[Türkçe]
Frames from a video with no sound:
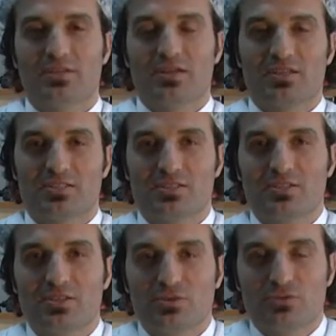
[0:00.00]

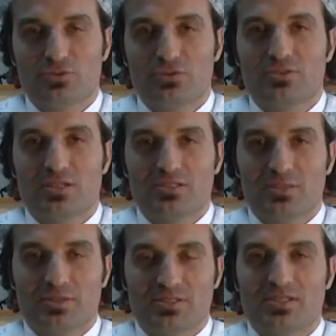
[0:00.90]
arkadaşlar, dün San
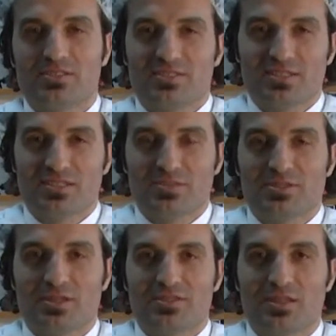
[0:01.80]
Sebastian
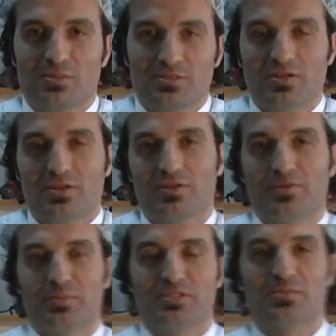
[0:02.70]
cheesecake'imizi hazırlamış
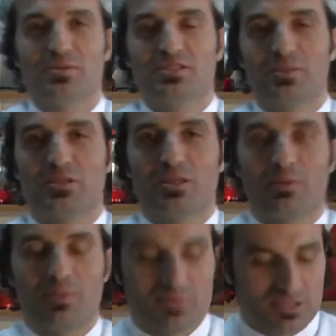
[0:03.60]
ve pişirme işlemini
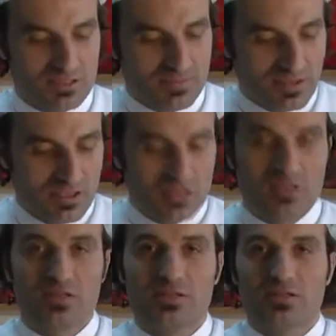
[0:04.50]
tamamlamıştık.
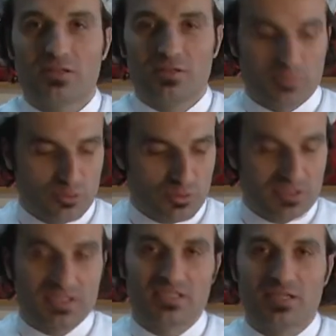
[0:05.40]
Ee, bunu
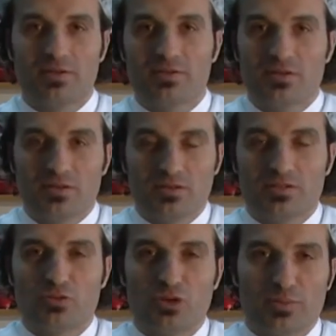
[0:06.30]
bir gece
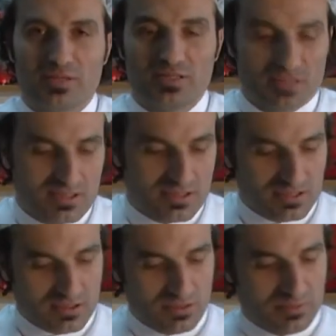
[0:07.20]
Dolapta
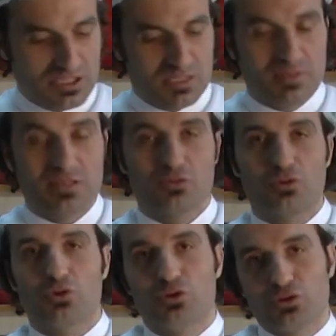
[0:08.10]
dinlendirdik. Pişirmeden
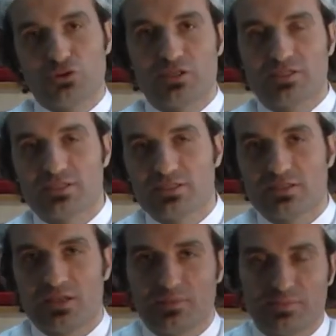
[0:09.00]
sonra önce oda
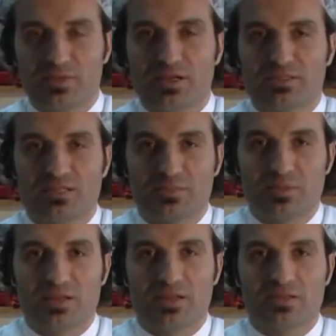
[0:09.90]
ısısında birkaç
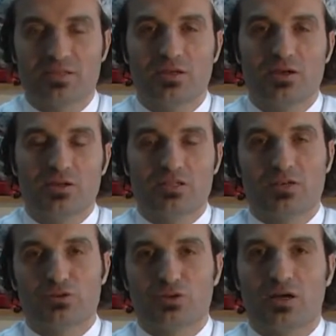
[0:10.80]
saat beklettik.
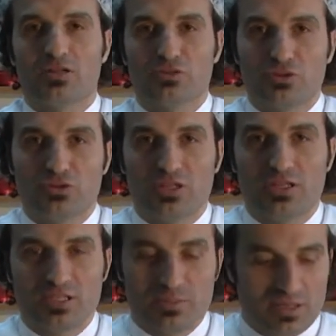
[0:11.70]
Daha sonra artı 4
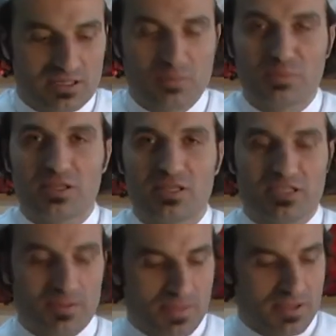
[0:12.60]
dereceye bıraktık bir gece.